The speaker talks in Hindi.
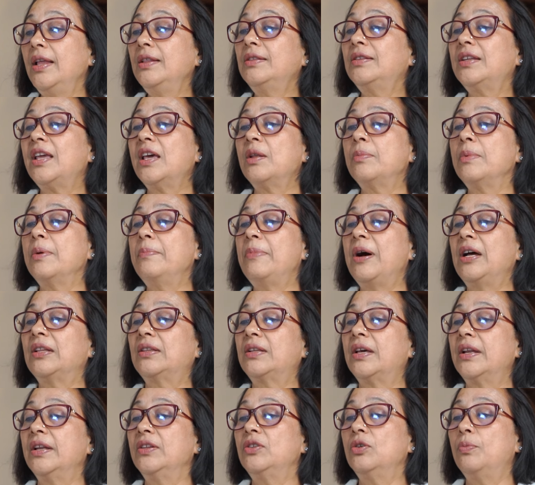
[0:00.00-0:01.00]
हेल्थ केयर में
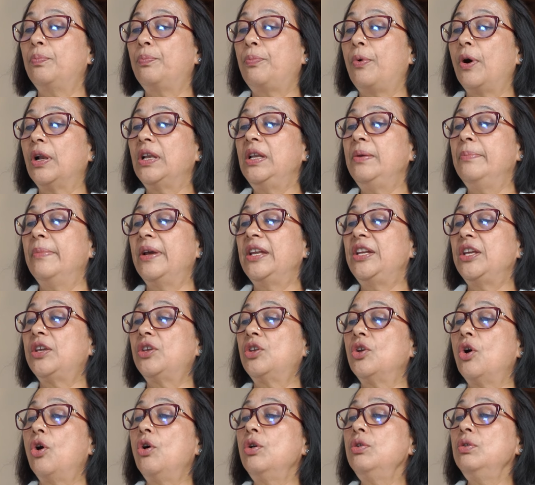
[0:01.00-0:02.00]
बात करें तो
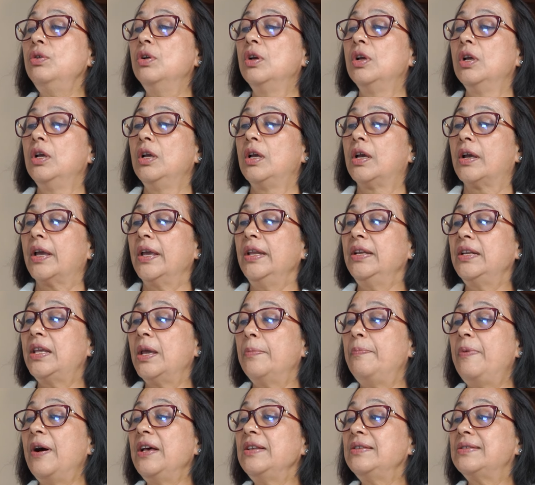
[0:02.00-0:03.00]
पॉलीमेडिक्योर
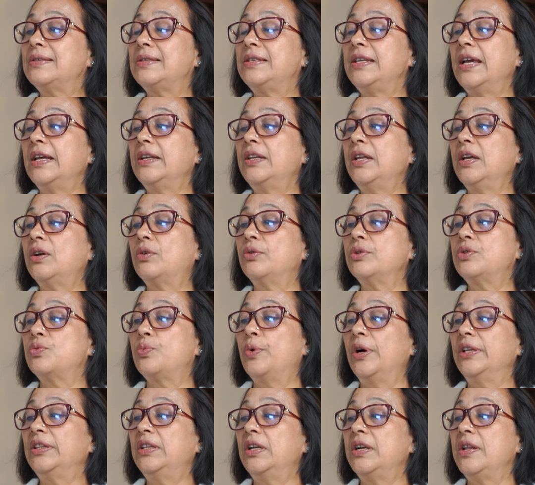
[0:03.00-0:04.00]
इनके पास डेट है कुछ
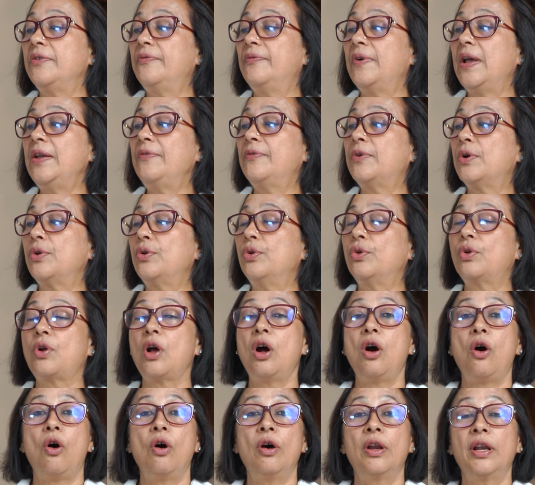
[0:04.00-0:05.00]
135 करोड़
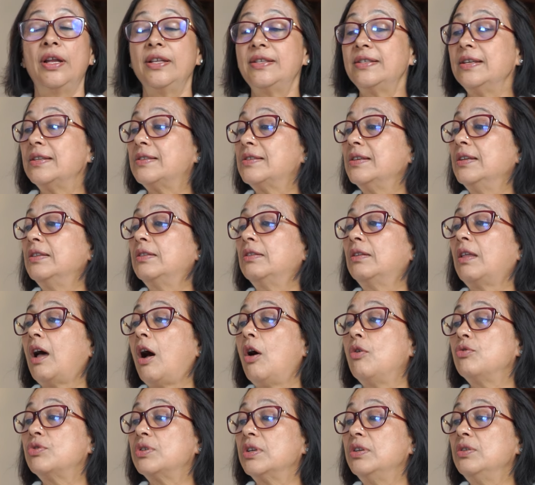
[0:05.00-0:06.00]
का और एसेट्स हैं
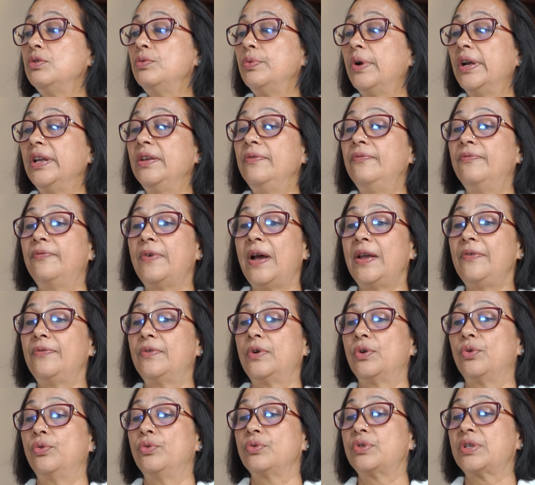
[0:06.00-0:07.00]
1025
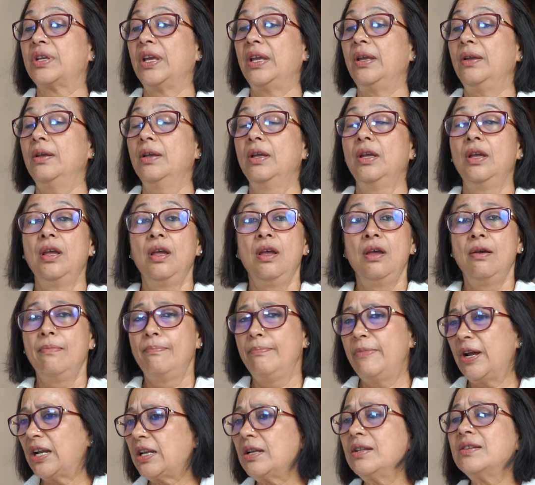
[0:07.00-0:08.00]
करोड़ के
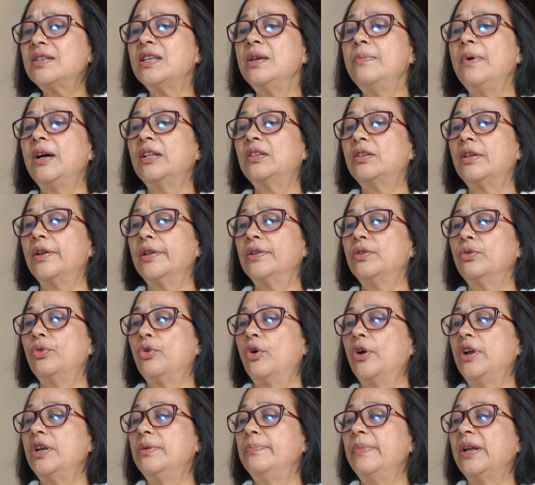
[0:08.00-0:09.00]
मेटल्स की बात करें तो
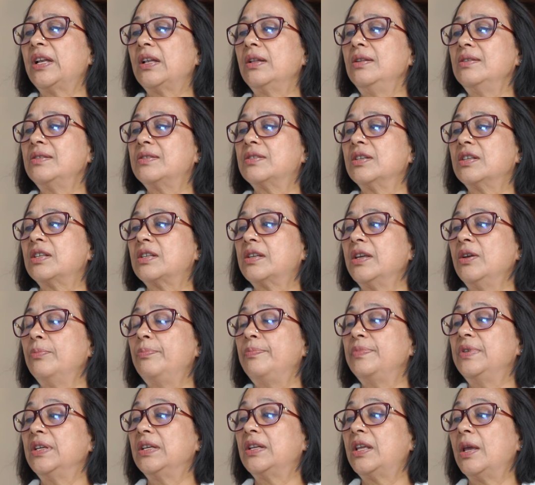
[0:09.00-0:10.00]
लॉइड मेटल्स जिसके
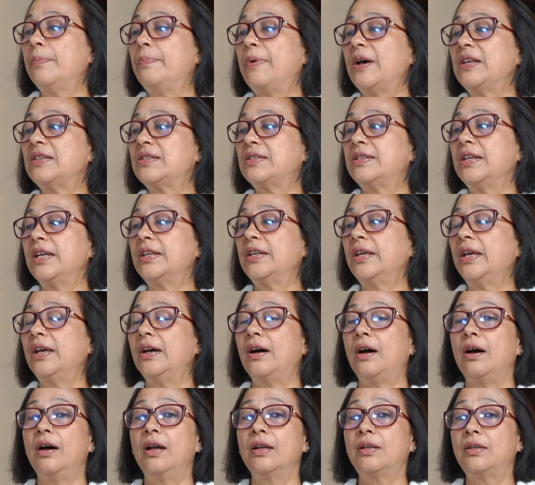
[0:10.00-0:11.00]
जिनके पास डेट है
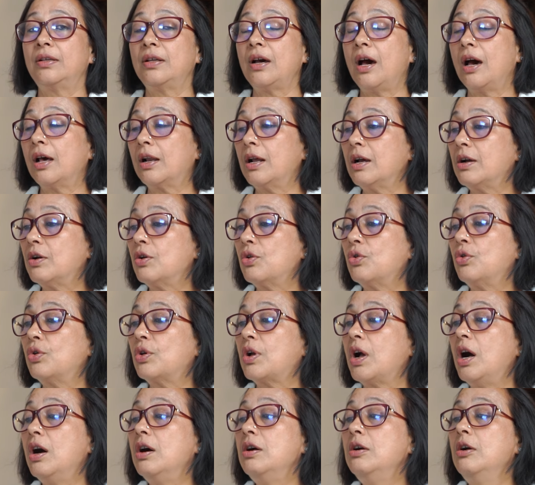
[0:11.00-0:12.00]
18 करोड़
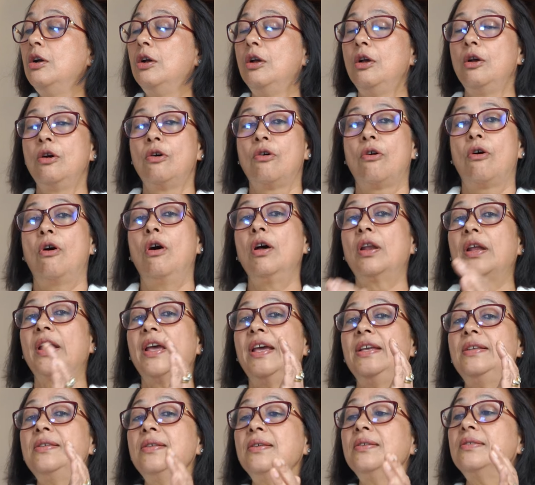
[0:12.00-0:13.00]
का और
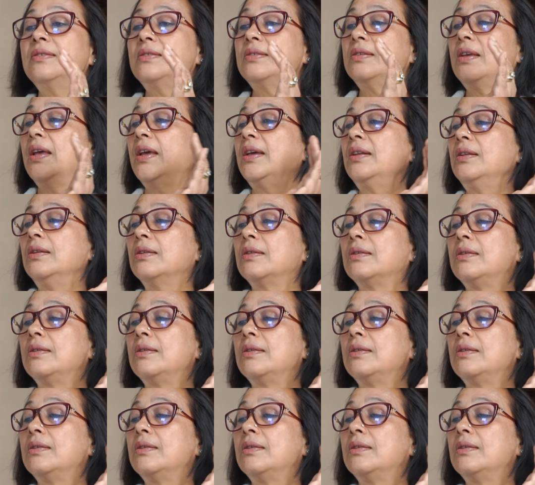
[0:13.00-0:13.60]
एसेट्स है